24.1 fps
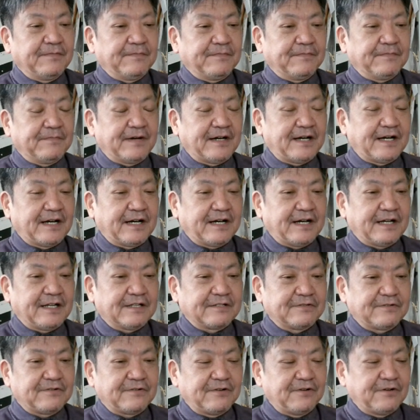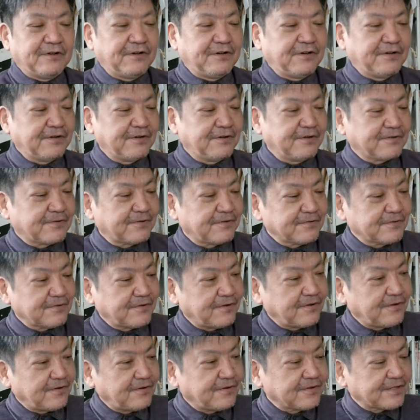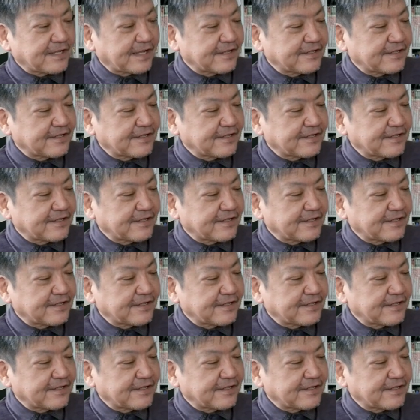まあ、あの、この、